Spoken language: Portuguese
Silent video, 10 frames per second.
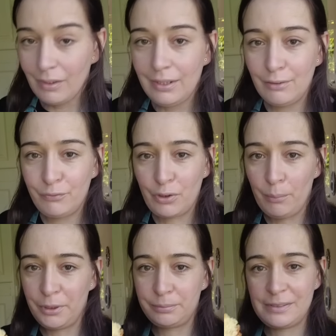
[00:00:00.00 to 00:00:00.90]
ele
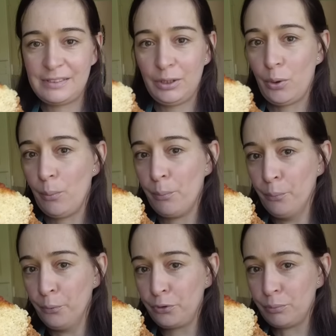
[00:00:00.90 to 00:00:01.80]
ficou mesmo assim com
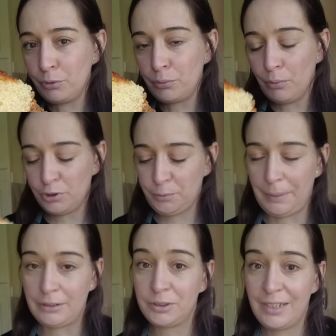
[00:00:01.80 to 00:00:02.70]
muito, muito bom
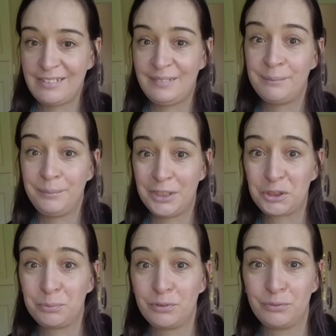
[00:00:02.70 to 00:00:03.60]
aspecto. Eu esqueci
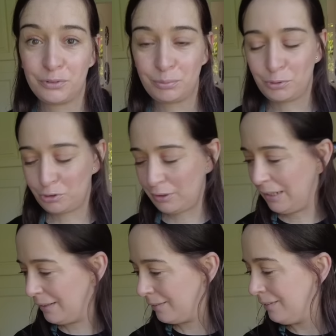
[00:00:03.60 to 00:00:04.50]
mesmo de vos
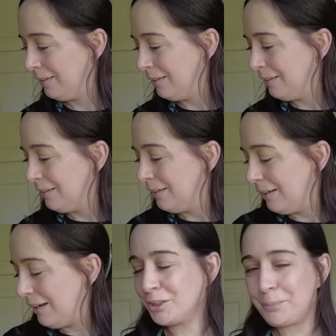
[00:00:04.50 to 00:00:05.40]
mostrar.
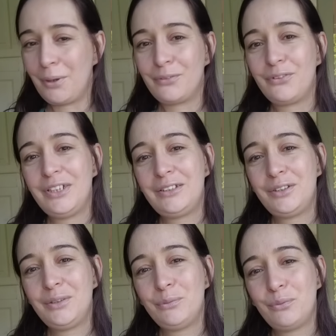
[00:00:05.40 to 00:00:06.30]
Mas pronto,
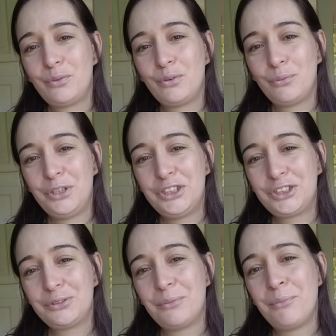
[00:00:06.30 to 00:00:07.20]
dito tudo,
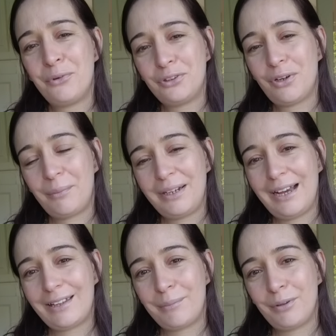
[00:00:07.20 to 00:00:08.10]
isto, muito
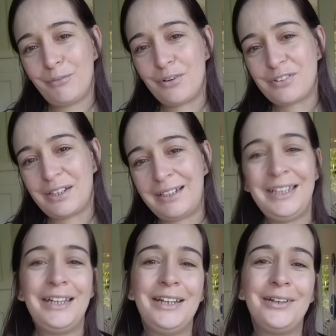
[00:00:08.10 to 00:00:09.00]
obrigada pelo vosso
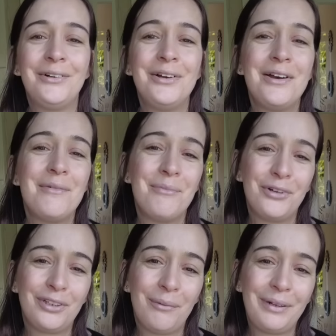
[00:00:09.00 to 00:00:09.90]
carinho,
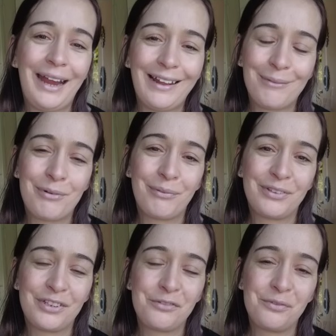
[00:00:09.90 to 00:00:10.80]
muito obrigada por
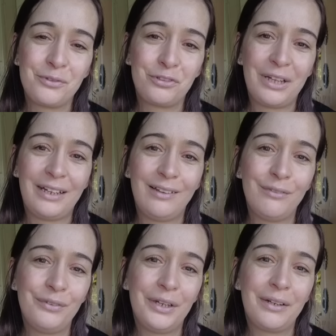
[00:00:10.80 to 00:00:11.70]
vocês gostarem
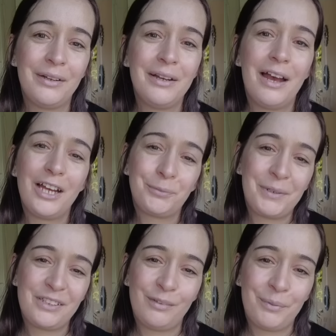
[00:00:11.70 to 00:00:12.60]
de ver as
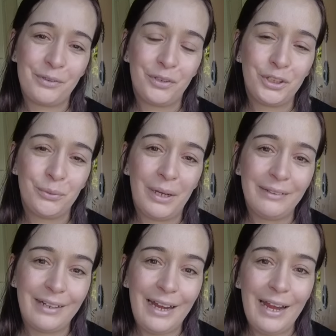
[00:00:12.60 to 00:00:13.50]
participações do
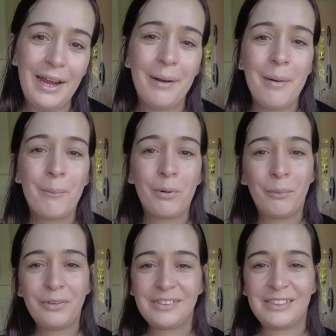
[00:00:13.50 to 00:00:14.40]
André, por
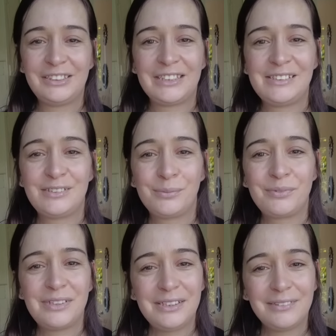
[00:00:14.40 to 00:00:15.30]
muito que seja assim
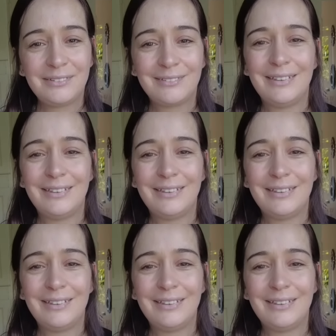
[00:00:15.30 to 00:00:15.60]
subtil,